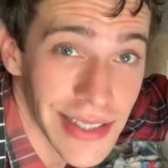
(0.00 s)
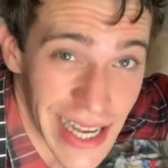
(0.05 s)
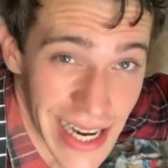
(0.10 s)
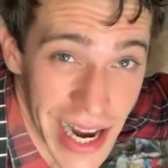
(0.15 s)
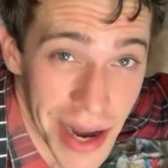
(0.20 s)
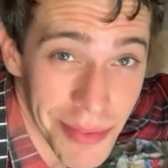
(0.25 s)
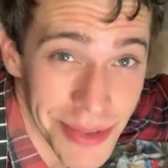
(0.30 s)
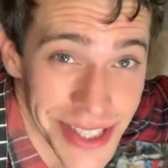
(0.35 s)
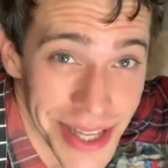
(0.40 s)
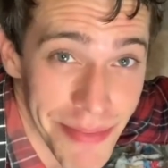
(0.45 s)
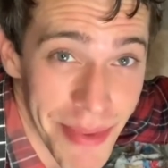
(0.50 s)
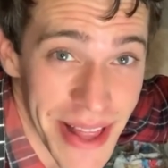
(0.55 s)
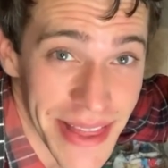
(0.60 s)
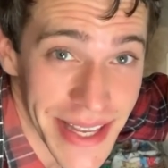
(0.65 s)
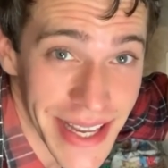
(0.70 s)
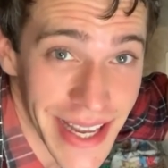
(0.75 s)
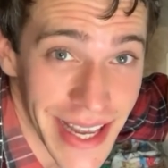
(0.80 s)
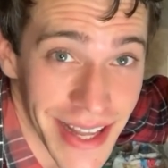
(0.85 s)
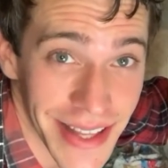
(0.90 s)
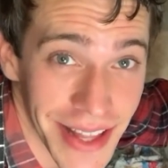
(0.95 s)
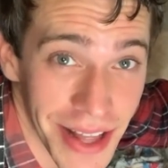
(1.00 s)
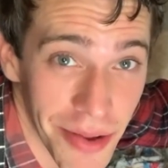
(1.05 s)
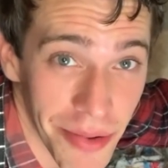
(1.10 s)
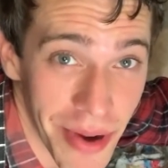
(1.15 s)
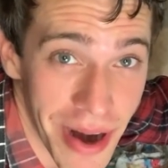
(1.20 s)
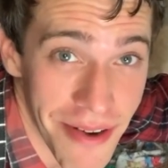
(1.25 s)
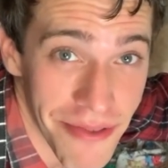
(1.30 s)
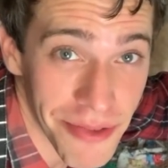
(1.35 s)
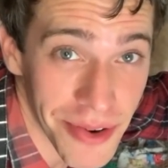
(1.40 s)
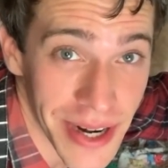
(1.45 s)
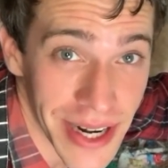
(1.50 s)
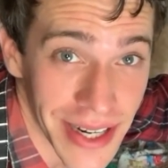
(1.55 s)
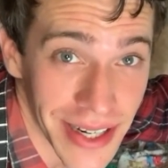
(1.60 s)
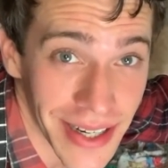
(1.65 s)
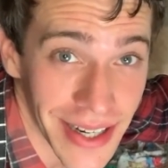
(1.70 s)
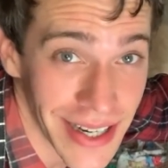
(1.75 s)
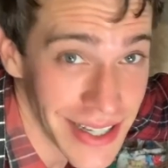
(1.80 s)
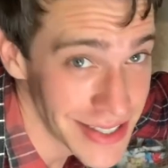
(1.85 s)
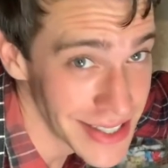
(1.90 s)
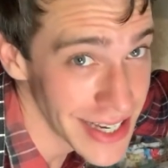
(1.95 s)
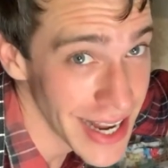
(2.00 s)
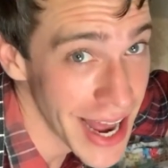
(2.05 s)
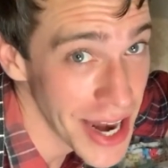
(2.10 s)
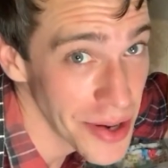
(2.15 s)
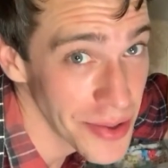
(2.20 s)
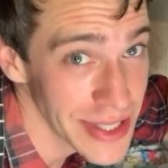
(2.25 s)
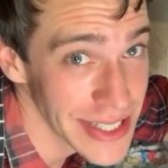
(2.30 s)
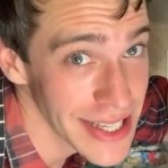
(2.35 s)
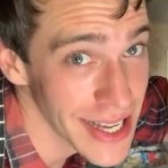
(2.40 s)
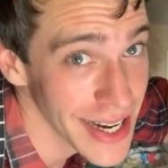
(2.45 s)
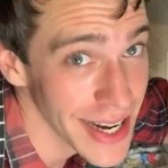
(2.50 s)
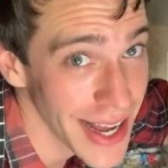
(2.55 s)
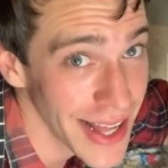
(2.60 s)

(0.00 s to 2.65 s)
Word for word: Sacamos la mantequilla del refri y si ya no está